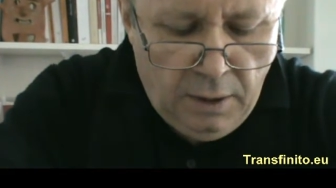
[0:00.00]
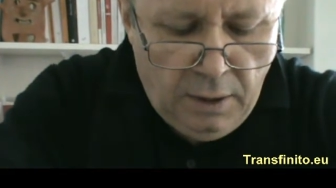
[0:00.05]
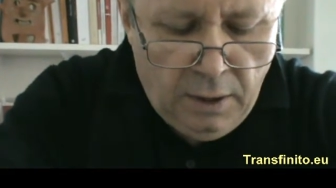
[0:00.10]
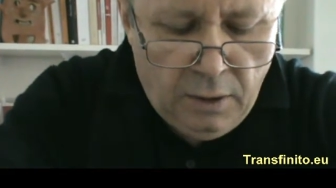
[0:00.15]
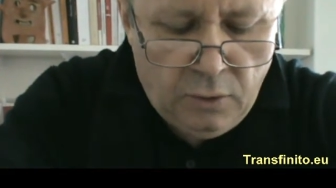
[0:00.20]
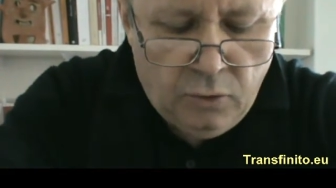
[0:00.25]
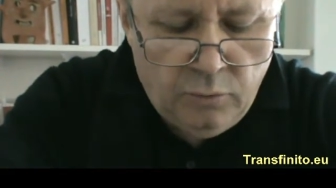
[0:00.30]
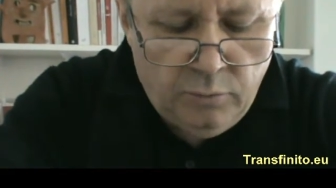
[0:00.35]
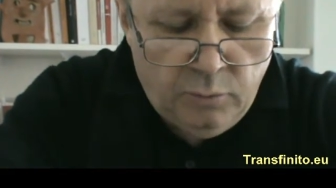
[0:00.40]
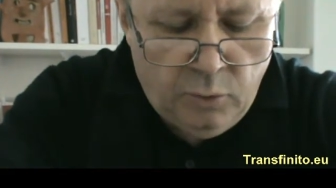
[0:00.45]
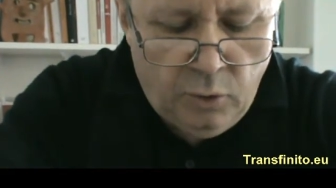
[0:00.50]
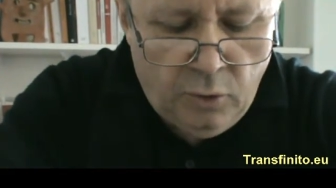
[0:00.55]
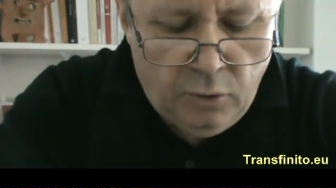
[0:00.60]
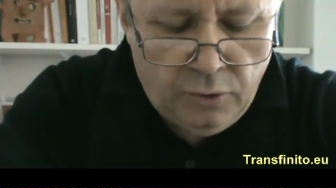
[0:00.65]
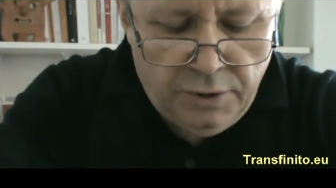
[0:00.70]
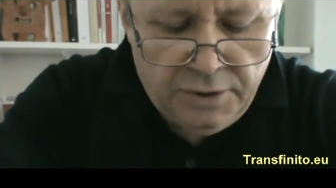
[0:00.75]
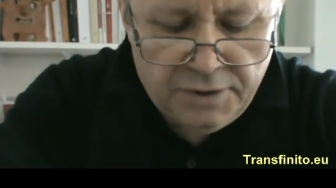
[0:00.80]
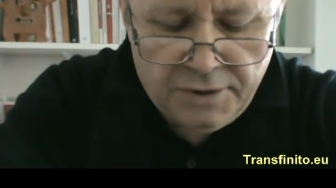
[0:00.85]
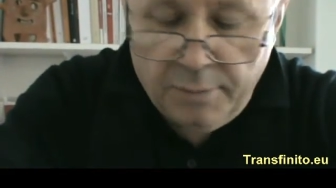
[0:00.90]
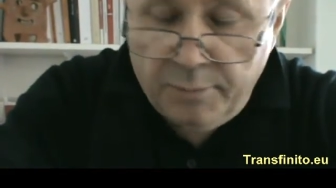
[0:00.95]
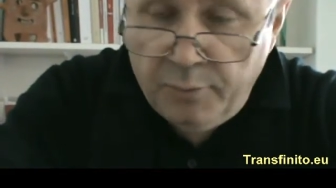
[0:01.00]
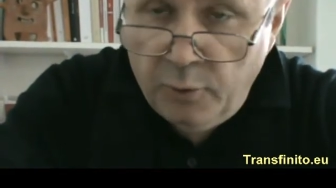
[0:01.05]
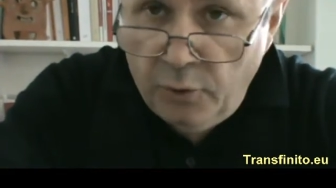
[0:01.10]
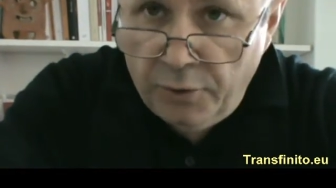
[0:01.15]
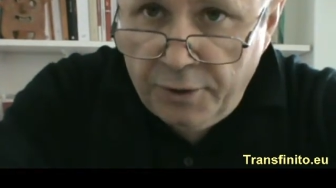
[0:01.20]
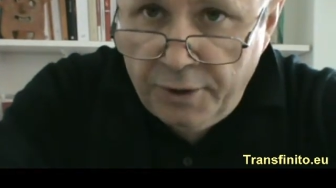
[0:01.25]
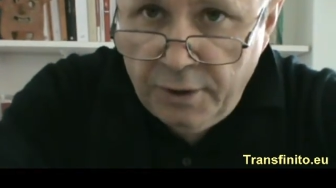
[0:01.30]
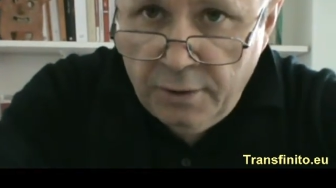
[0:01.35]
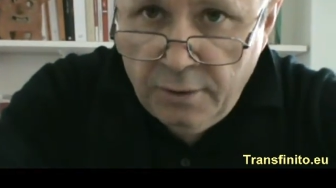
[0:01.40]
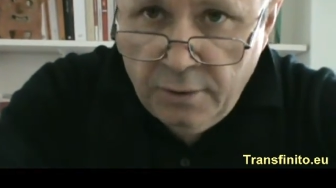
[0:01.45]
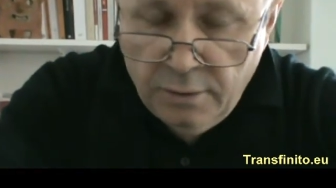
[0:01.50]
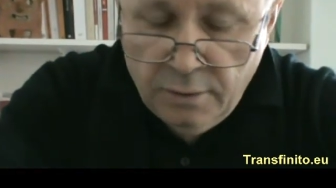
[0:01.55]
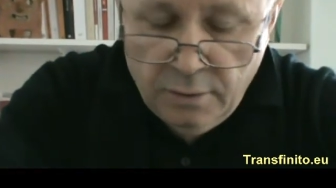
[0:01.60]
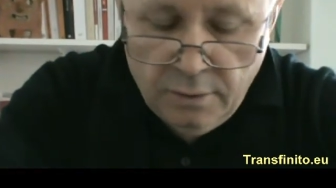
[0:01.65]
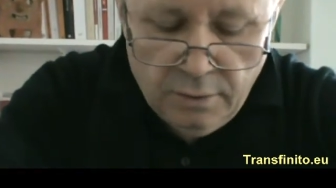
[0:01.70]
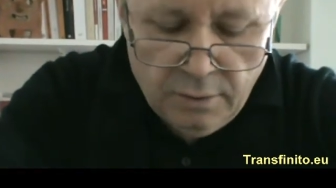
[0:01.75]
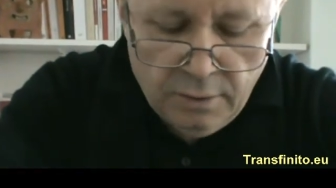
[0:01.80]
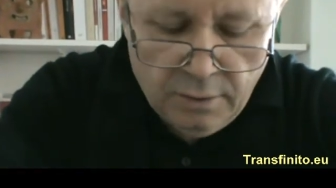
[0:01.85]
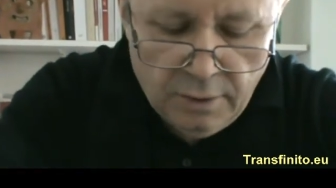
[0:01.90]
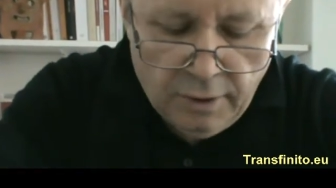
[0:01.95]
l'accumulo di sapori
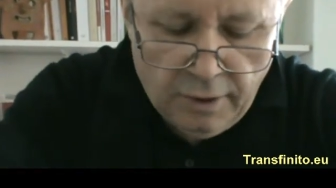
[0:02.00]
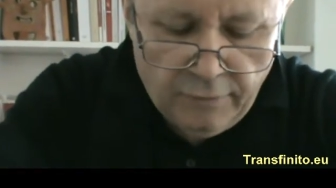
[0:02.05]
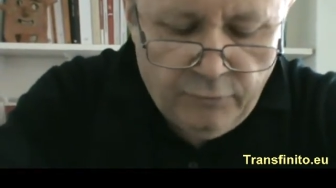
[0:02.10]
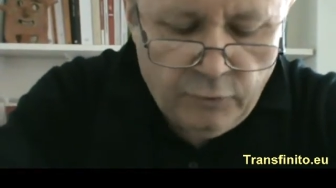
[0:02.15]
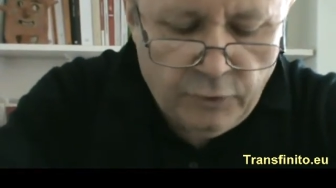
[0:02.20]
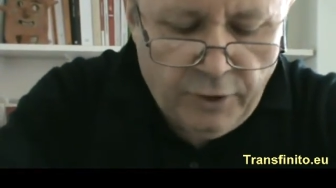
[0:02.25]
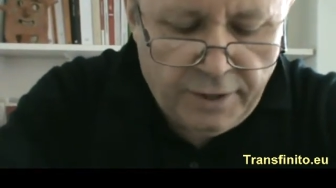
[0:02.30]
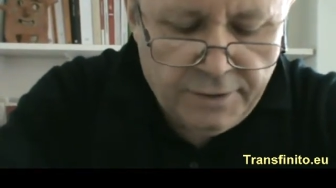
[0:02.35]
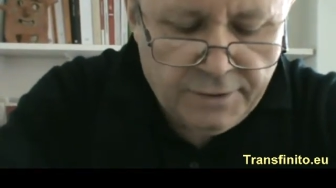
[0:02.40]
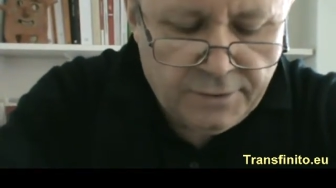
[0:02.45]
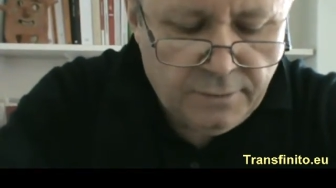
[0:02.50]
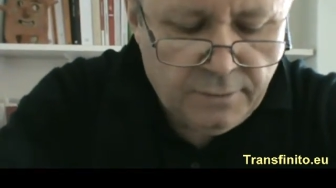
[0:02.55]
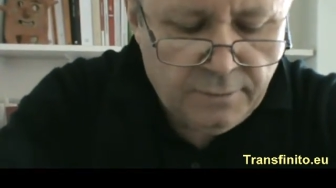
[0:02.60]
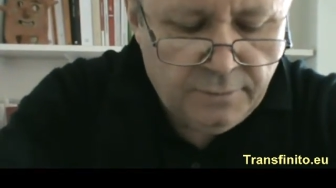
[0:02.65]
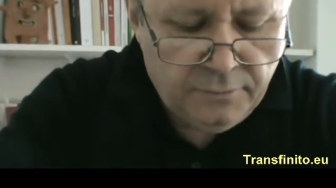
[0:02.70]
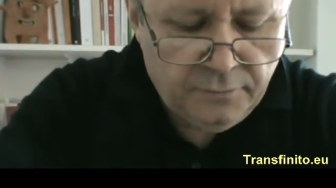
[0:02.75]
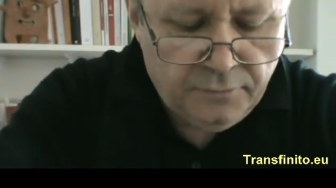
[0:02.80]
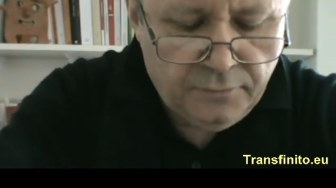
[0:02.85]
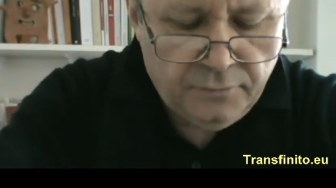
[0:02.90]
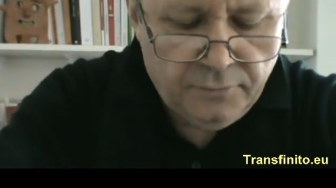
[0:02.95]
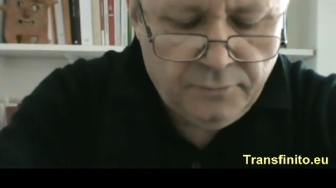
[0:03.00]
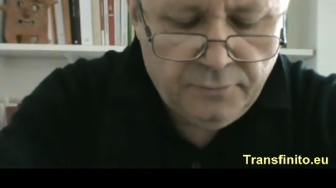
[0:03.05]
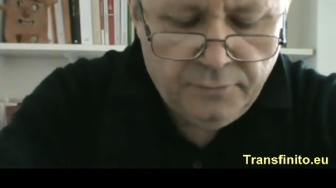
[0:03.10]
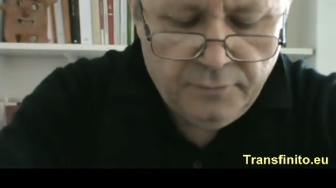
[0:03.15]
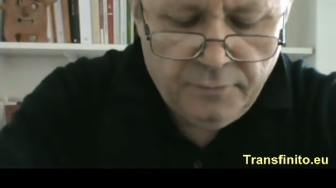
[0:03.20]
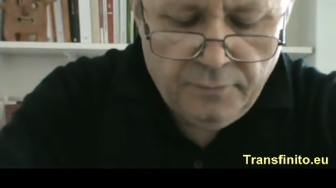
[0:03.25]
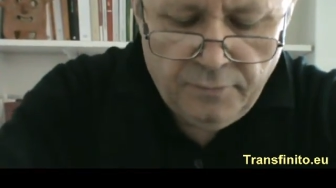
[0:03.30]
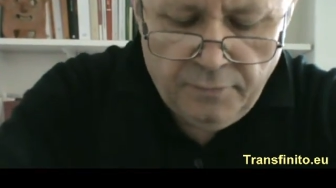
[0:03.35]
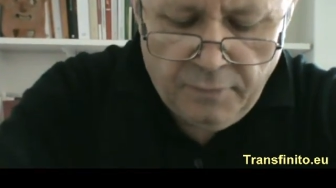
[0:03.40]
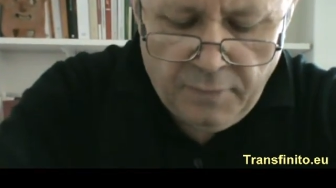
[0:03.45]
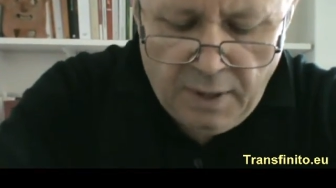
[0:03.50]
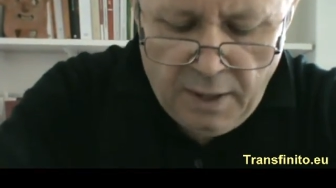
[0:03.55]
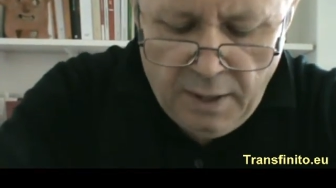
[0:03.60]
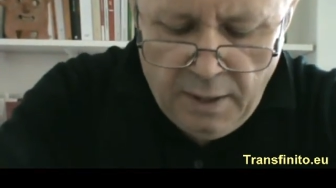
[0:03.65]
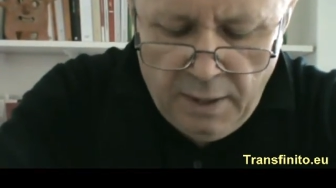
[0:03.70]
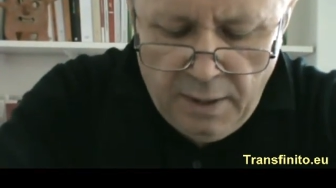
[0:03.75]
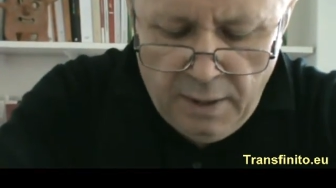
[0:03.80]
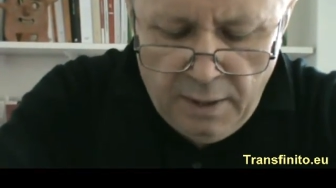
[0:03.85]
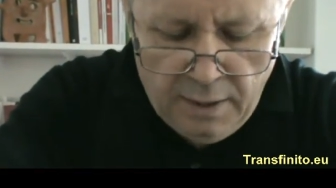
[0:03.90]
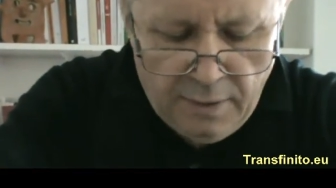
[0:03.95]
è funesto.
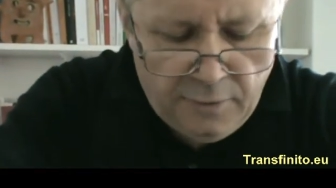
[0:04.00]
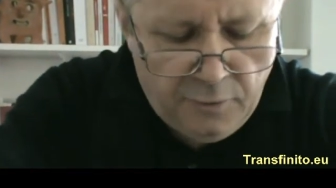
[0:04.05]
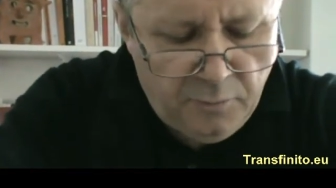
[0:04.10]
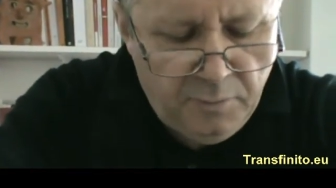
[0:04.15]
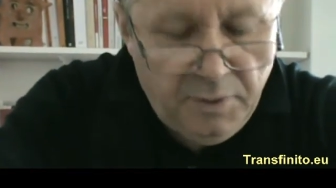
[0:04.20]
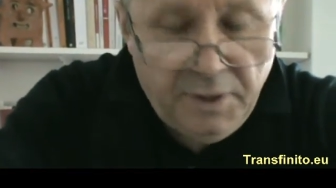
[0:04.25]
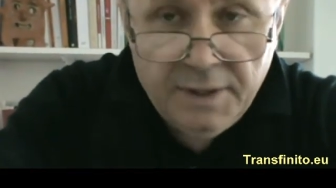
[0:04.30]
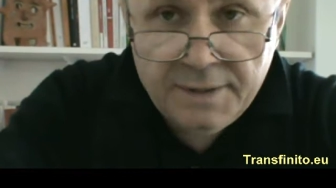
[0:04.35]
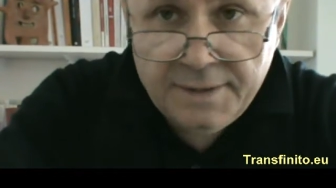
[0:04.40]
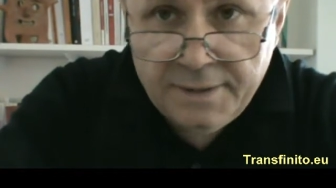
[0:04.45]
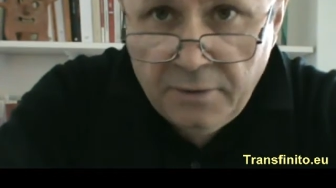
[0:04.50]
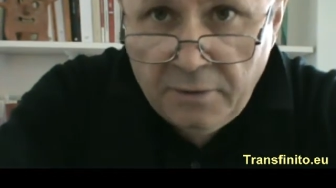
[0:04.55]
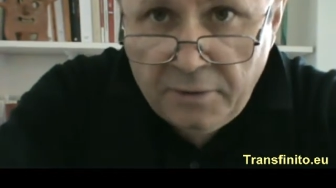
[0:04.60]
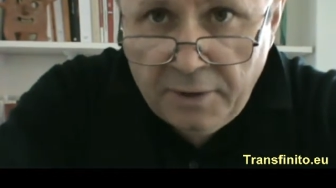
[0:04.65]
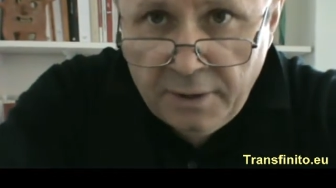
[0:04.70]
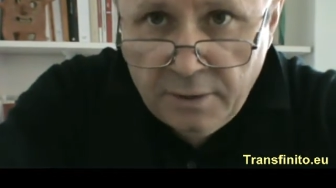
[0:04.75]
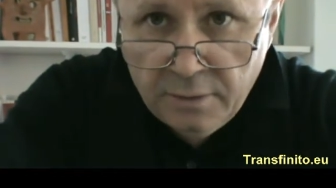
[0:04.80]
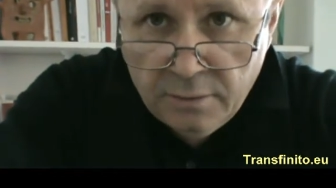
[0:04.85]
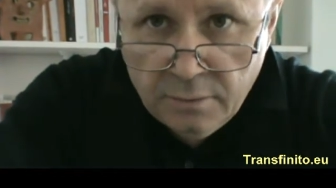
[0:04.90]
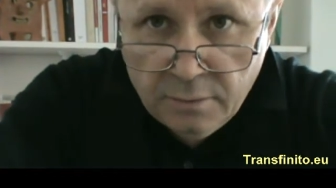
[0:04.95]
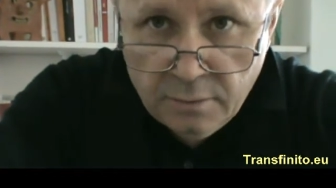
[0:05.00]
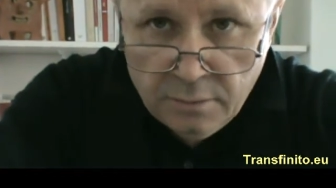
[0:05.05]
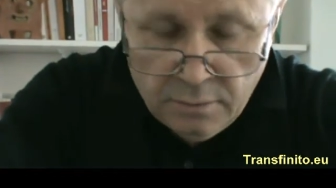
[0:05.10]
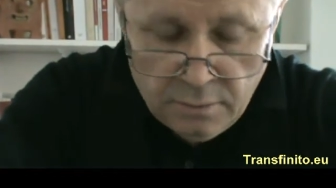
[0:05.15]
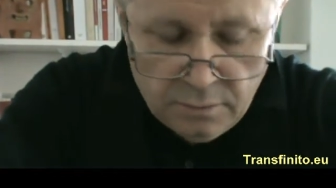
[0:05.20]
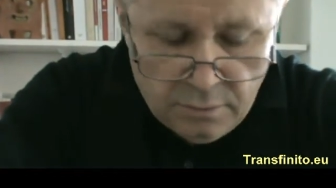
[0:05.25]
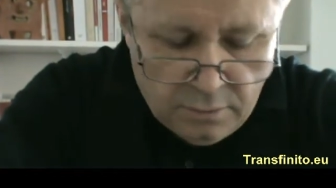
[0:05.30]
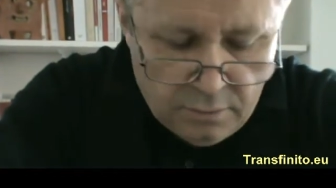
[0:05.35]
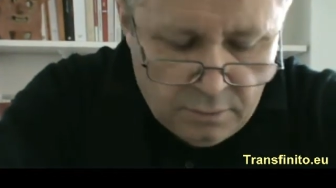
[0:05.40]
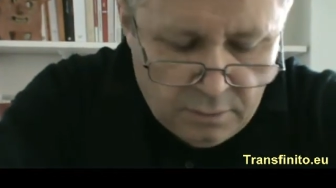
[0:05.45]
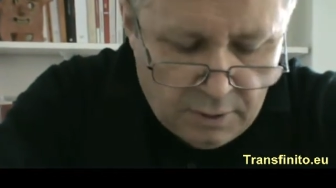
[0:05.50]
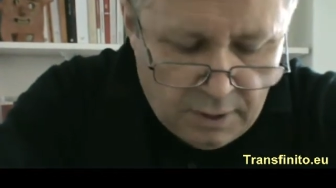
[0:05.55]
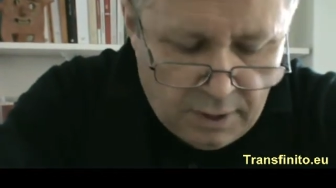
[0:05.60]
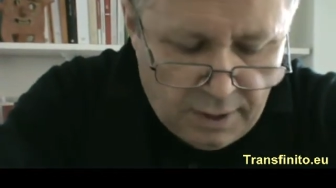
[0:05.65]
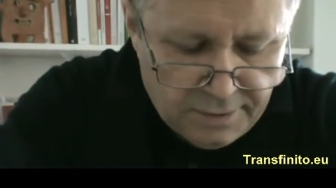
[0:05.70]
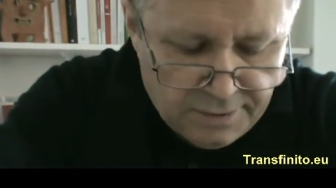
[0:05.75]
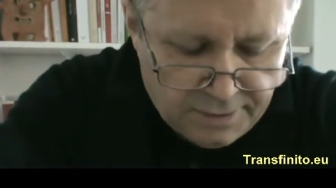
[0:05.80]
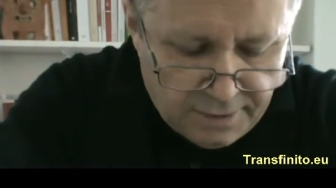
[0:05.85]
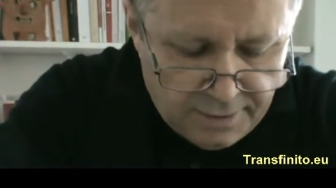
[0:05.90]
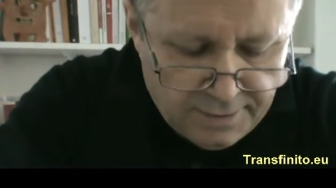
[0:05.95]
La combinazione
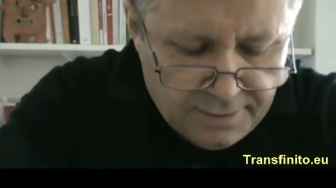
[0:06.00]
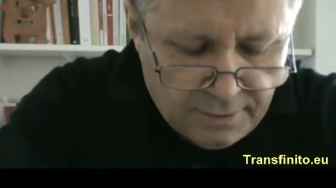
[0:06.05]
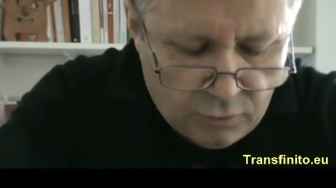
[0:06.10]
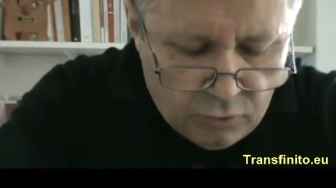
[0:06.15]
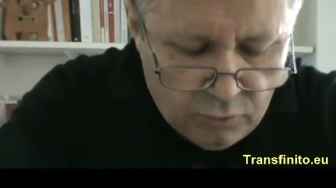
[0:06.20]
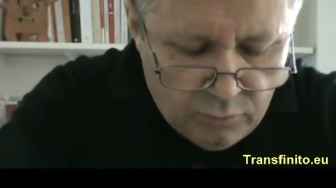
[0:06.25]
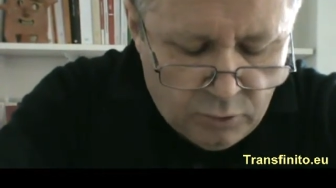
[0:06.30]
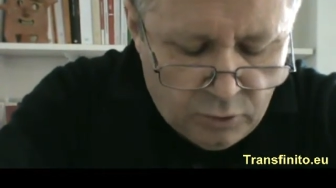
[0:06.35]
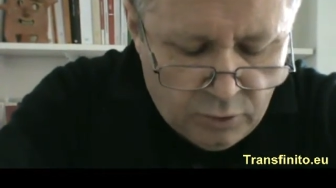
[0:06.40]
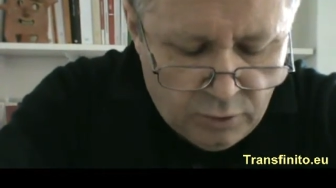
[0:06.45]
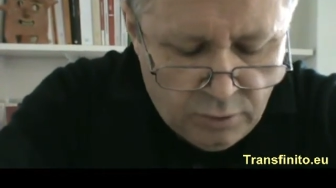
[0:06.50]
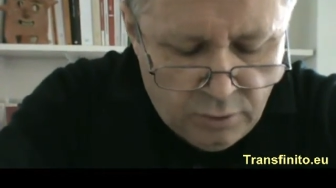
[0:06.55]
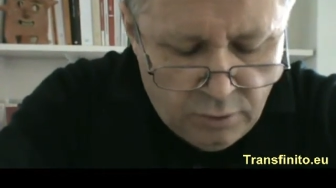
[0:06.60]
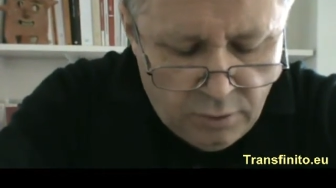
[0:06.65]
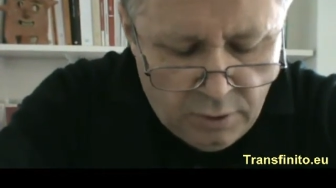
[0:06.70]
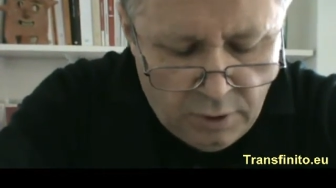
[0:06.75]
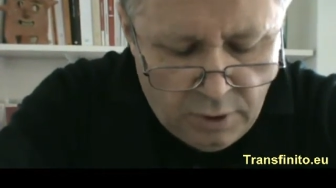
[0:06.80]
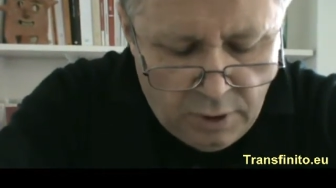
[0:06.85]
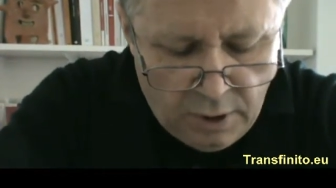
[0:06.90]
è senza accumulo,